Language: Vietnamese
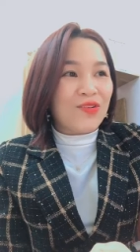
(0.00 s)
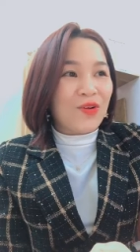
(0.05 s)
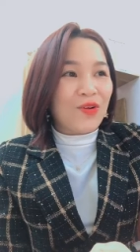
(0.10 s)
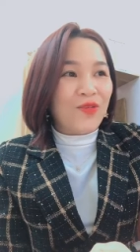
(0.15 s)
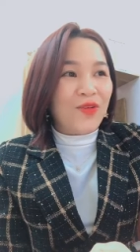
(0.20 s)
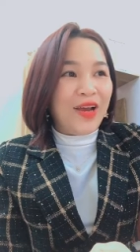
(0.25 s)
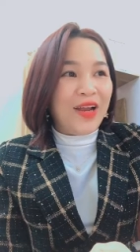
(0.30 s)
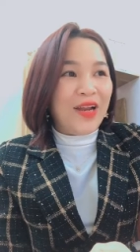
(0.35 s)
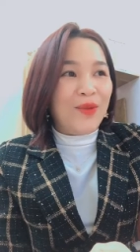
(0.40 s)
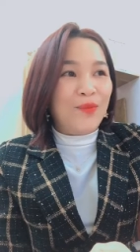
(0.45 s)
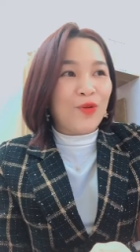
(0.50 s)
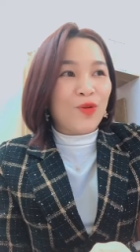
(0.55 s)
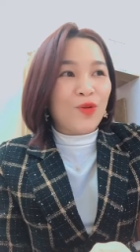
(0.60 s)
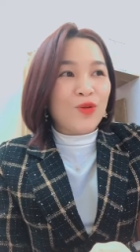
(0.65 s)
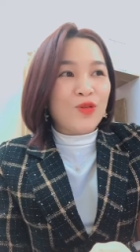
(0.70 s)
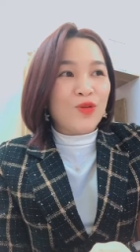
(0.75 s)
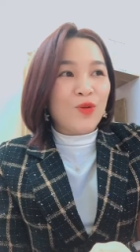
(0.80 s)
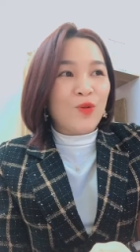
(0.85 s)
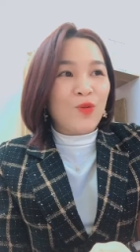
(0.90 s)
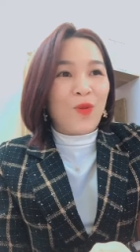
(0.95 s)
có phải là một
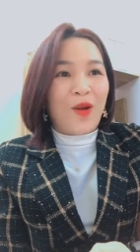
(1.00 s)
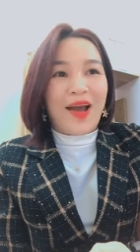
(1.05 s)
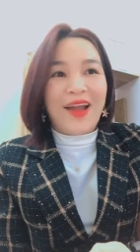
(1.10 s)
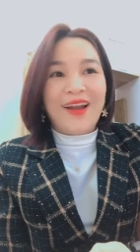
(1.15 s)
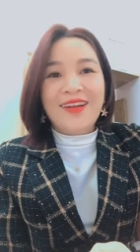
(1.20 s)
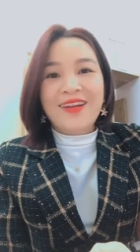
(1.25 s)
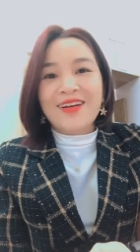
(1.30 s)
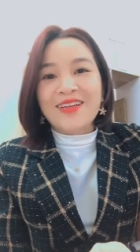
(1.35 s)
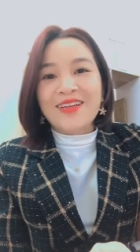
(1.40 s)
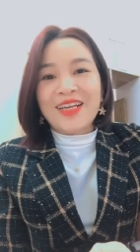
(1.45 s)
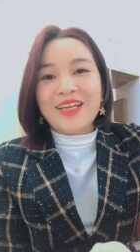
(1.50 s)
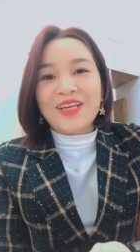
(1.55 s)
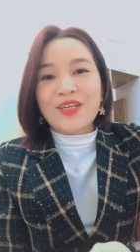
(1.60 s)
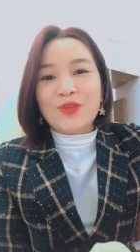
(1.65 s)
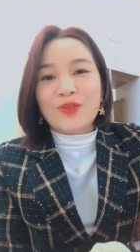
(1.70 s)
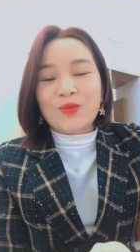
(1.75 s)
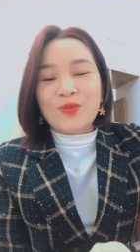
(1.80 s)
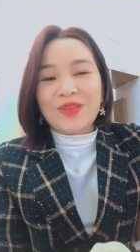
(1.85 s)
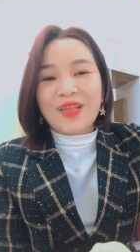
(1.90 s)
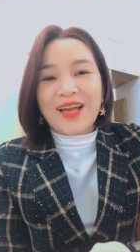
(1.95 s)
con số quá lớn để
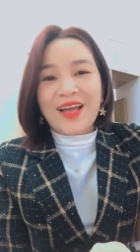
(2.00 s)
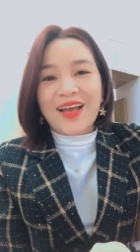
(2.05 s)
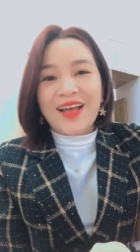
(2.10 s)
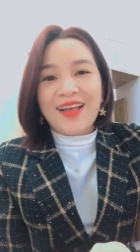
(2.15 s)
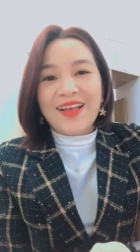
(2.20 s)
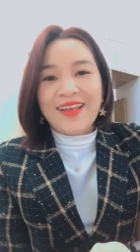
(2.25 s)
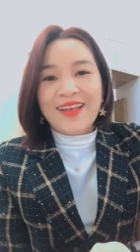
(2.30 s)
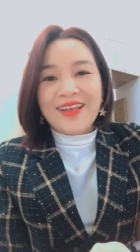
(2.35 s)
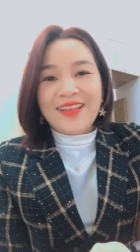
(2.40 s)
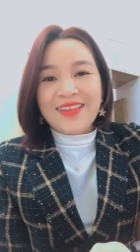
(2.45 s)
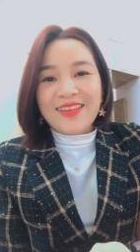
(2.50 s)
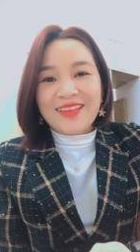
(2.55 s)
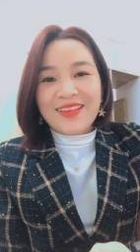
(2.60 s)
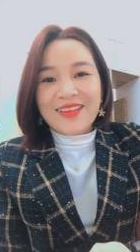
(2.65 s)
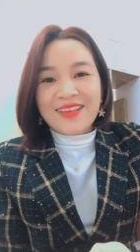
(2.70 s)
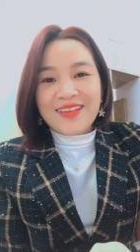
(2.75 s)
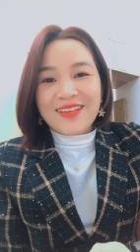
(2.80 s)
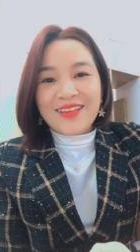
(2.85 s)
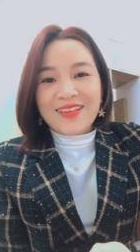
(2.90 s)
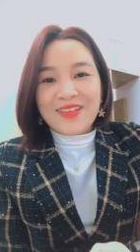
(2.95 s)
chúng ta
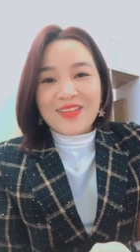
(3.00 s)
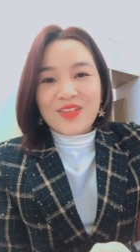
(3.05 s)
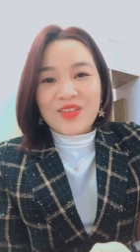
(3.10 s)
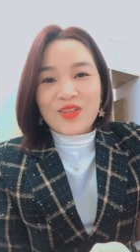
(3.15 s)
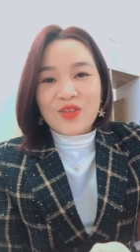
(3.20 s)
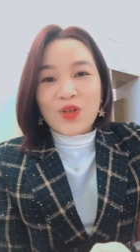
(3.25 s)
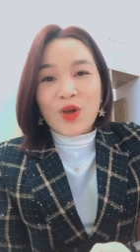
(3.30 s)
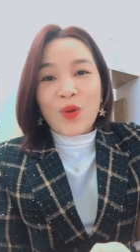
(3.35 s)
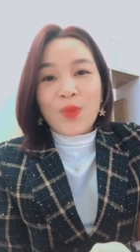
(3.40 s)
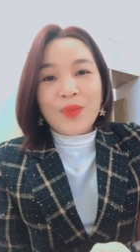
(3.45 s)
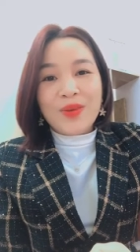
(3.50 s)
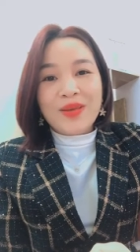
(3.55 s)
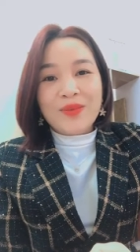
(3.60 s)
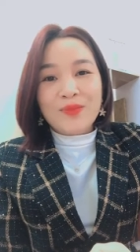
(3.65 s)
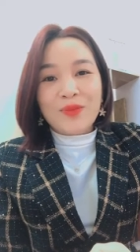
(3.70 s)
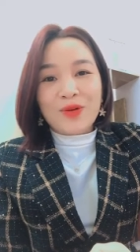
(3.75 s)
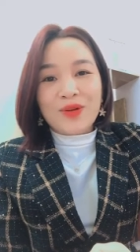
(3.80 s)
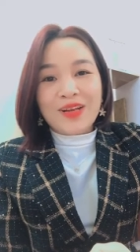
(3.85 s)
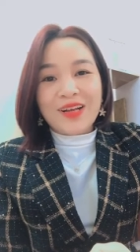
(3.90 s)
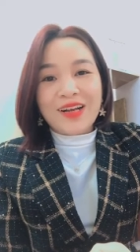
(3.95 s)
cho
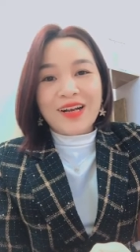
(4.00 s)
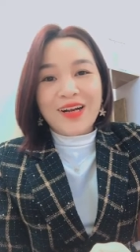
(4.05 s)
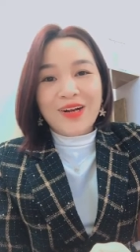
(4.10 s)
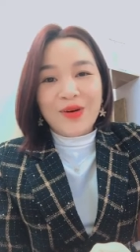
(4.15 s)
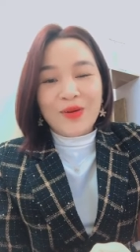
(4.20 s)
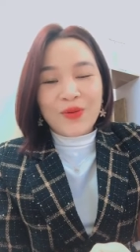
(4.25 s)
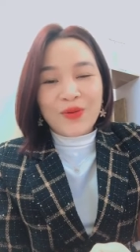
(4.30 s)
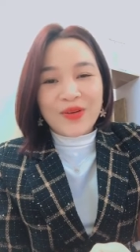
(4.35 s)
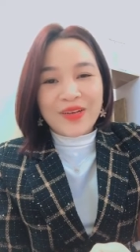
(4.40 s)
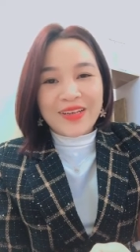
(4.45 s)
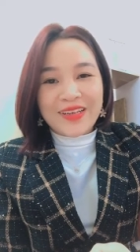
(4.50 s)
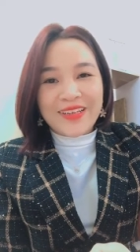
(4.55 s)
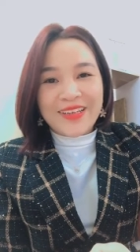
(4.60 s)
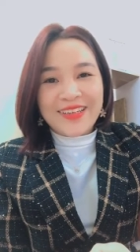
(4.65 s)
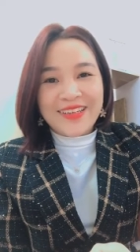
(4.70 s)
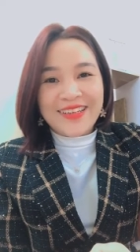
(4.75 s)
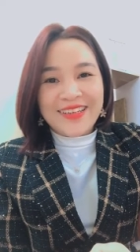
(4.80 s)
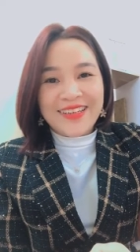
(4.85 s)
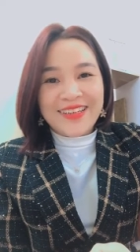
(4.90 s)
mình một cái cơ hội?